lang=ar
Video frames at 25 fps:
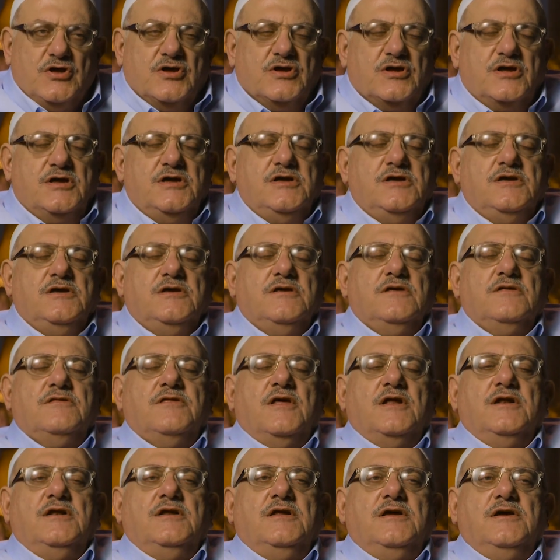غيظ
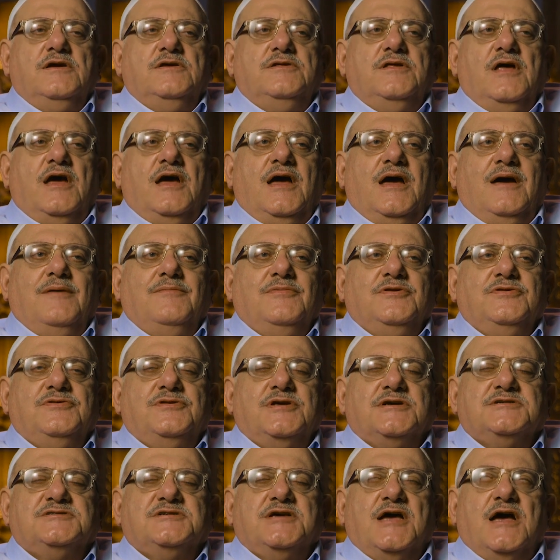العدا من
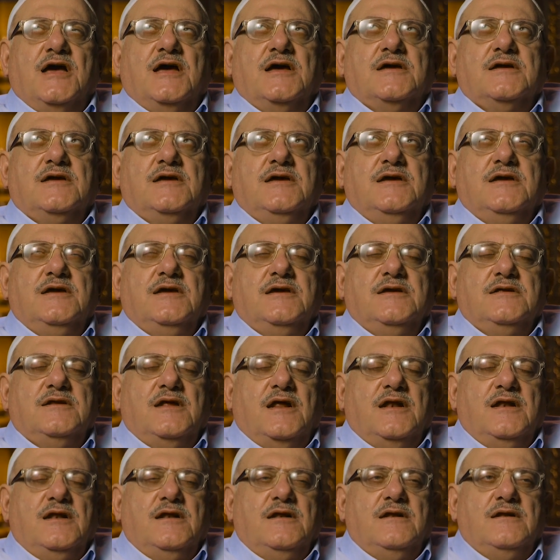تساقين
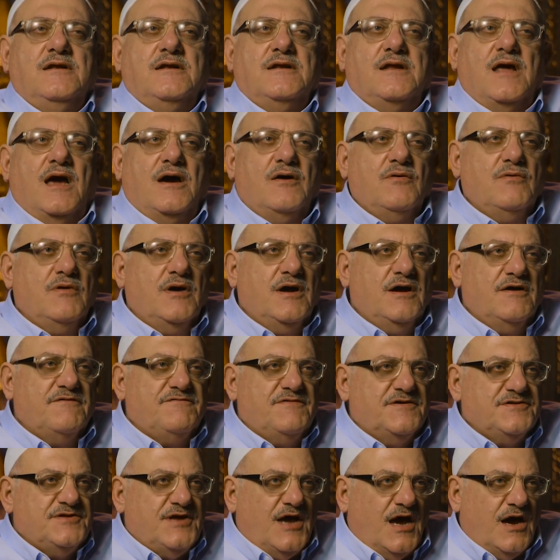الهوى
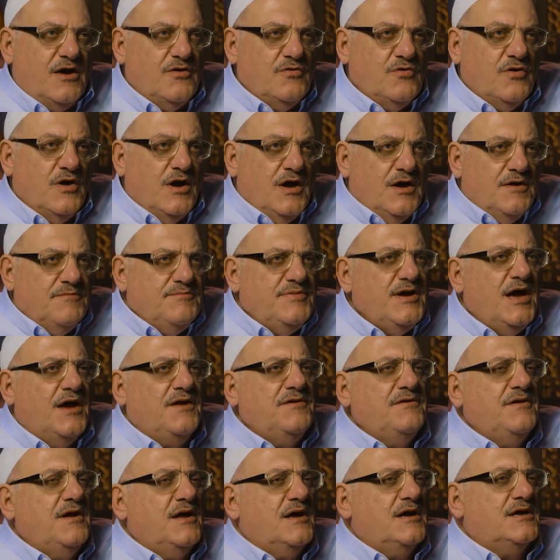فدعوا
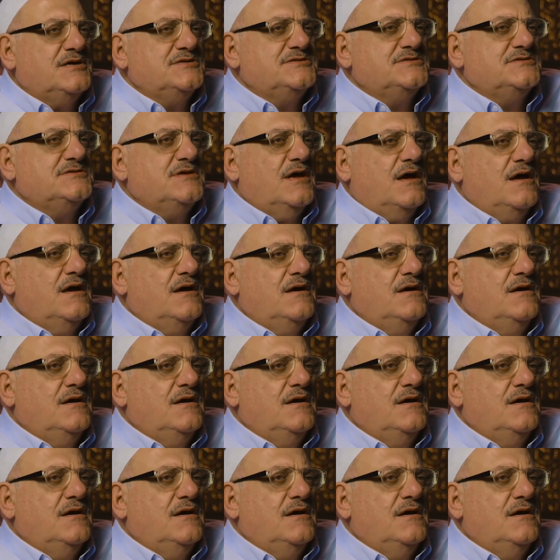بأن غص